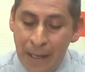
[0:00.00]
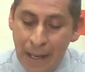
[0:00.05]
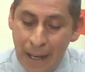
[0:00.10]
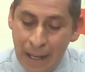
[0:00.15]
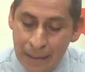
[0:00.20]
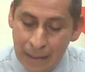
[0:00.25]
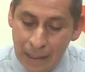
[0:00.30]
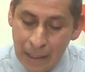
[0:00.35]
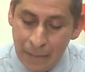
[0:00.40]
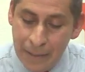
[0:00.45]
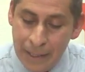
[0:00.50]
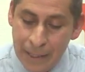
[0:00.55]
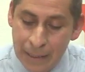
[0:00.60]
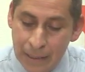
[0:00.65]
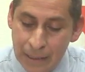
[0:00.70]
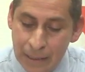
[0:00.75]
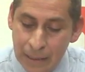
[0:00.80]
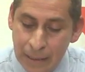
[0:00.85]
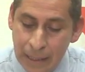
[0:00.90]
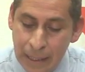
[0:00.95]
a
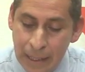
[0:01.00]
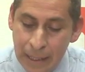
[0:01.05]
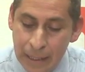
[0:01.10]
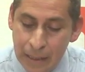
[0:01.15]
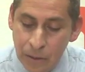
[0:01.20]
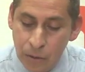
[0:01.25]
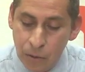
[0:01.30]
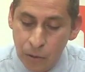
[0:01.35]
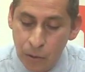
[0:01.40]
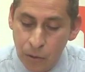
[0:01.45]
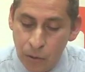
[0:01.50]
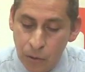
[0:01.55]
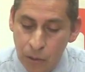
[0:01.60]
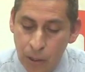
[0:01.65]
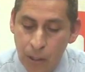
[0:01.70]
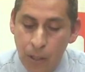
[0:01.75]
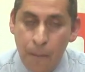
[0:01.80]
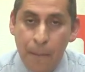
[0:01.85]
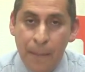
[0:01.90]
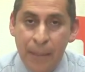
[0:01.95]
través de estos
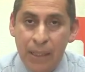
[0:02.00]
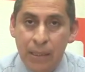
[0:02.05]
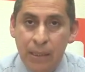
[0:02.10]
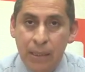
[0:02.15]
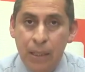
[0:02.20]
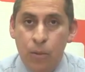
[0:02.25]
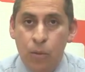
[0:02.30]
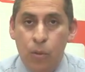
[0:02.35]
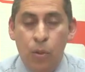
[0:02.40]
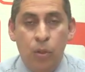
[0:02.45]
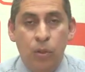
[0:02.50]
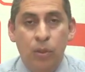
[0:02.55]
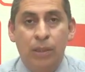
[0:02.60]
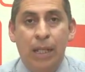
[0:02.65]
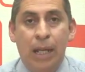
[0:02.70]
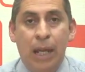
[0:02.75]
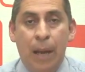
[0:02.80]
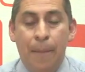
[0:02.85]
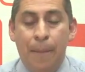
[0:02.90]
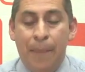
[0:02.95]
versículos
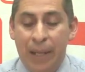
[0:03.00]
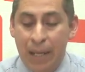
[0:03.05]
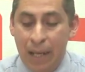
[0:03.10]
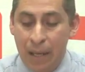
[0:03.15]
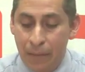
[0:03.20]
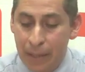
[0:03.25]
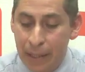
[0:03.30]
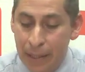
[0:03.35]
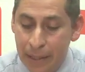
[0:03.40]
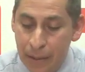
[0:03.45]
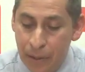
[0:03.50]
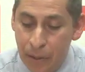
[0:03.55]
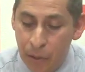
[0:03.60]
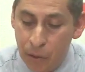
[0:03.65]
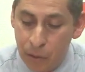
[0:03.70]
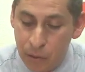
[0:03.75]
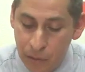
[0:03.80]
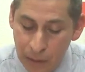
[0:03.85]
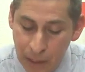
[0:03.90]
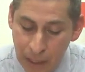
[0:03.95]
de la palabra de
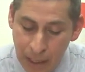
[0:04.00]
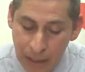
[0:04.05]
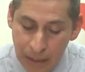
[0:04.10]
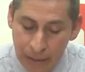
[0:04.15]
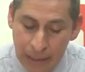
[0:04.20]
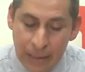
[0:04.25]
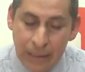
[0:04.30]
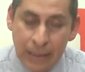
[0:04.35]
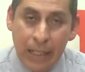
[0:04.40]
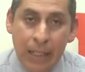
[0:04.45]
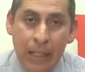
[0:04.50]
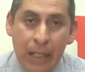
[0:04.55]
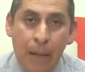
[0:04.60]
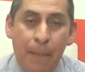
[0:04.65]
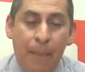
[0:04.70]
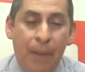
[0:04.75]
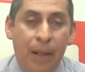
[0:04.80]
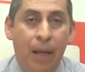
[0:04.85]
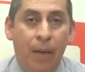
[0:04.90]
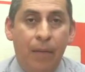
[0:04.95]
Dios. Dice ahí
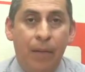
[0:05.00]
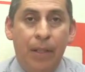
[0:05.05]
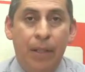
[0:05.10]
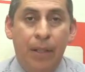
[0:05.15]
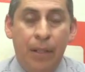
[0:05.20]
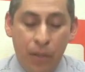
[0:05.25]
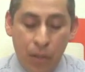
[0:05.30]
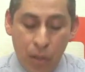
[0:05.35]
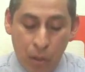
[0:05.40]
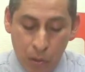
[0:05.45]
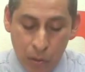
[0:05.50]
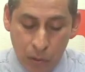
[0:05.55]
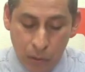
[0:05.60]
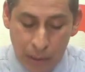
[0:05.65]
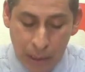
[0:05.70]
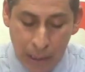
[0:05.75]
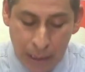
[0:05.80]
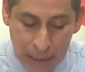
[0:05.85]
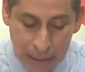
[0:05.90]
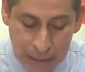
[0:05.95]
la palabra de
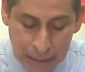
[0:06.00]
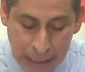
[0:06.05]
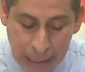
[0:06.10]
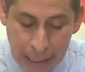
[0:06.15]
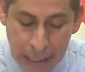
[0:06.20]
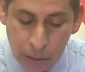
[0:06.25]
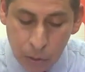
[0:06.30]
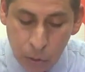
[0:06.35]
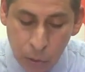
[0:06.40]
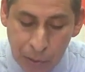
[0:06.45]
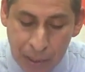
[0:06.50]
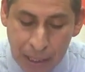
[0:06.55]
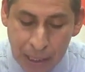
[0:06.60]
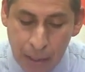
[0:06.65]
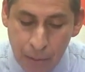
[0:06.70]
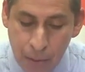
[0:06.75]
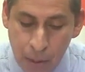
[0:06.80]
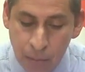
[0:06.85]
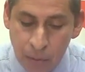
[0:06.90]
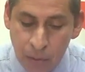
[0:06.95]
Dios en esta lectura
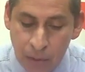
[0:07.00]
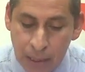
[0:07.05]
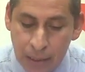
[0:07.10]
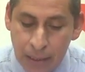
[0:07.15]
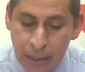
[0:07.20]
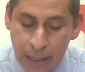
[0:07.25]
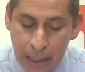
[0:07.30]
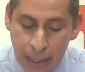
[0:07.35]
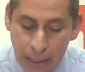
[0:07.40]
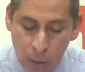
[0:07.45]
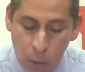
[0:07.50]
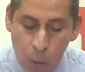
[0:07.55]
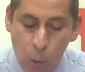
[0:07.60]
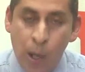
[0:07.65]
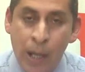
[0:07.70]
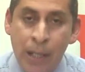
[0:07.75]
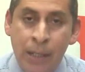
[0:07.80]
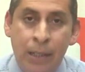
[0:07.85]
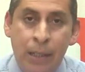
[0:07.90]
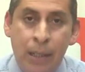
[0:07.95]
que vamos a tener,
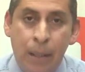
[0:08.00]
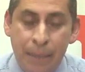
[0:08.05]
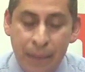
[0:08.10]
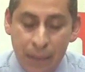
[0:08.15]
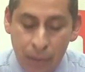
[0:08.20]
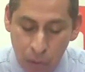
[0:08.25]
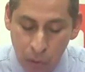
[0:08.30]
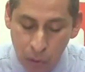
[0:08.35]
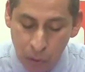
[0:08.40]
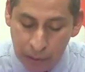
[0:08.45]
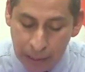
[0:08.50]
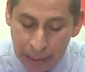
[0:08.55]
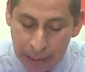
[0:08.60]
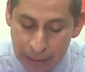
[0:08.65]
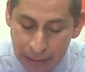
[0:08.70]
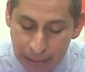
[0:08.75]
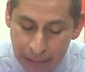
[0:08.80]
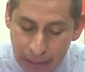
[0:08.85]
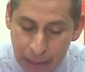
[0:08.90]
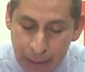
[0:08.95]
Juan capítulo
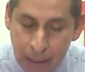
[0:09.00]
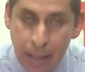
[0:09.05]
3